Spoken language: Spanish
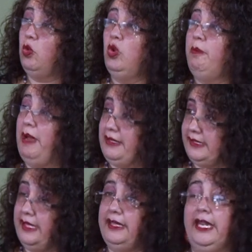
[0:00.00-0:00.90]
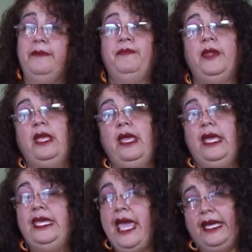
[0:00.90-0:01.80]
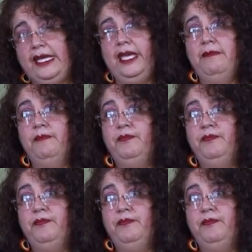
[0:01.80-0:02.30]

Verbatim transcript: culpa, etc. Y aquí,